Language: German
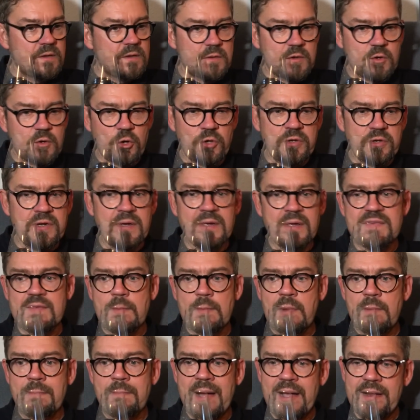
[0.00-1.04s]
Könnte jetzt
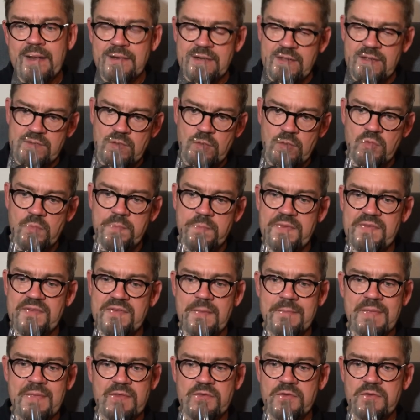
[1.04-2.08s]
aber meinen, dass auch so ein
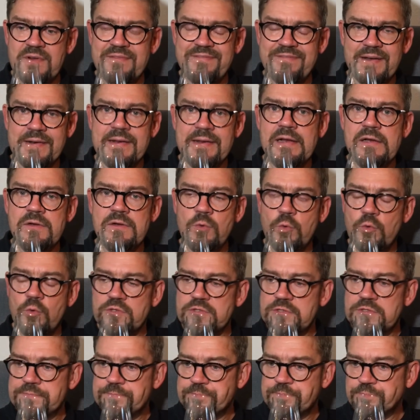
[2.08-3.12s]
bisschen mehr so eine
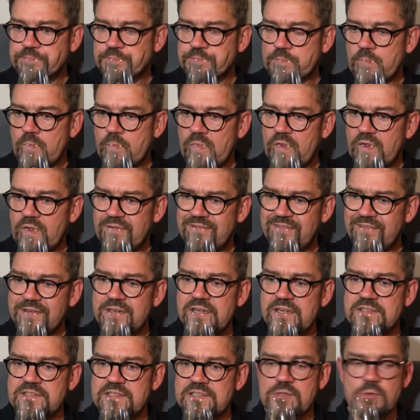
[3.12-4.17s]
Vanillenote,
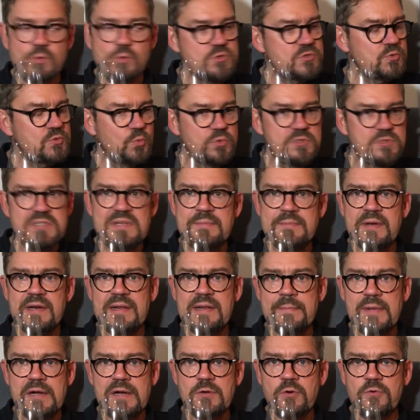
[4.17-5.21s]
Vanille-Zitrusnote, die man
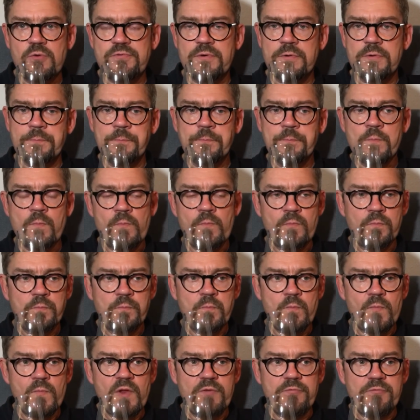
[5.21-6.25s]
immer halt auch von,
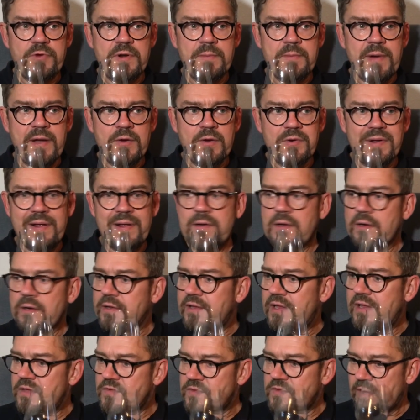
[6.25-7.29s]
von dem einen oder anderen
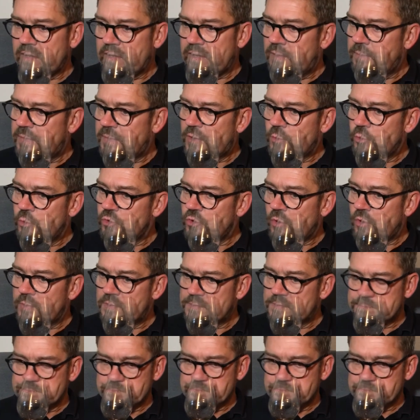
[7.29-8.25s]
Keks erkennt, mehr durchkommt.